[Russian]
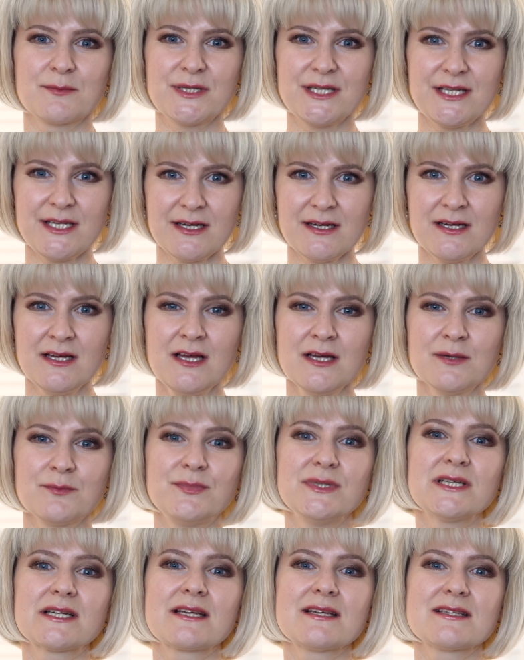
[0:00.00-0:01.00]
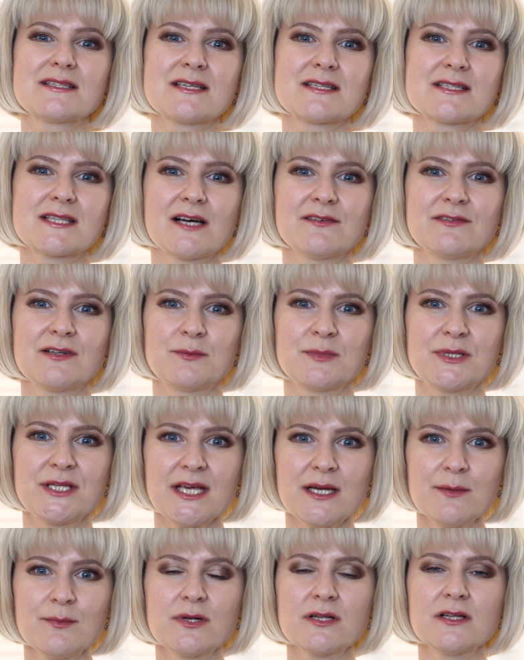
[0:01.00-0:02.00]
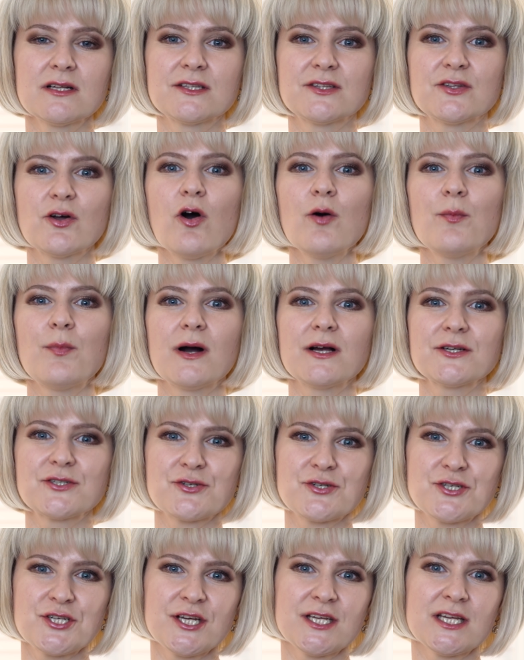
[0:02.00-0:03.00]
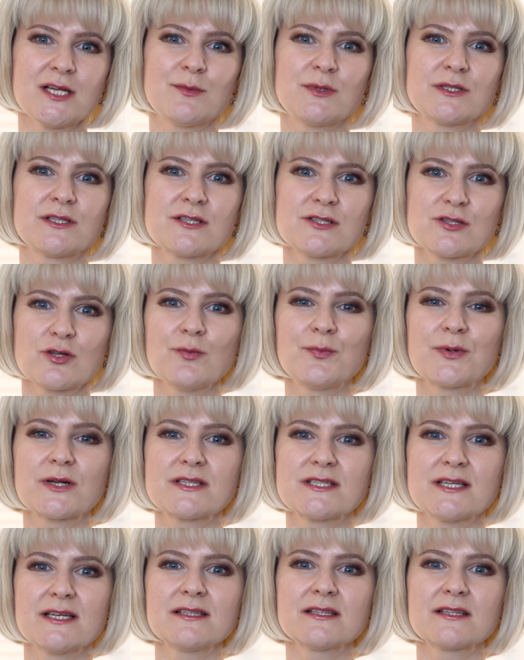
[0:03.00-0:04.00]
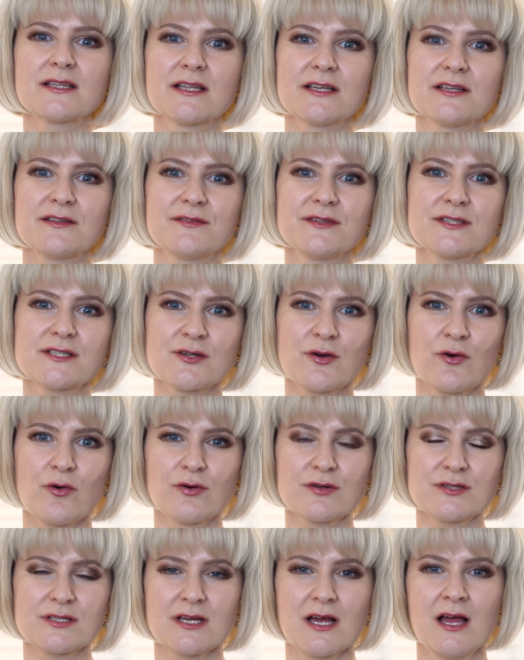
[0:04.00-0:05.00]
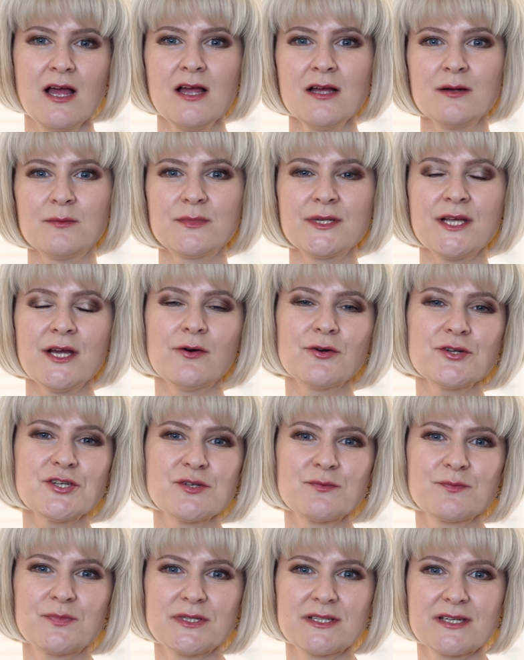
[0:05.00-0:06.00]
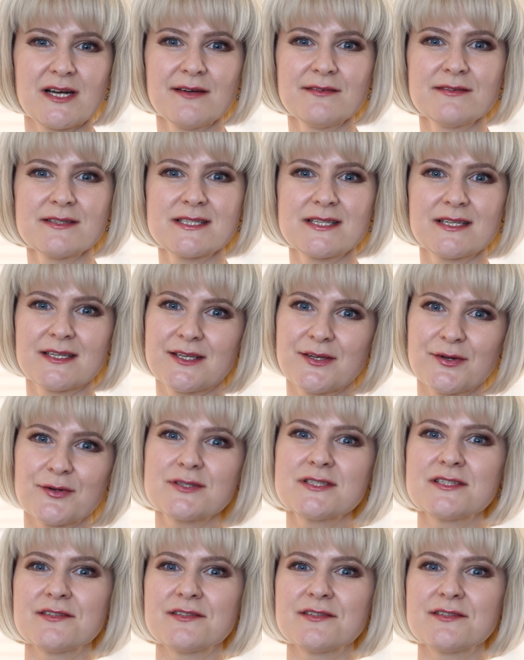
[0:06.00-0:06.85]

мне, бирки с составом не было, но по ощущениям это стопроцентная вискоза. Мне очень понравился ее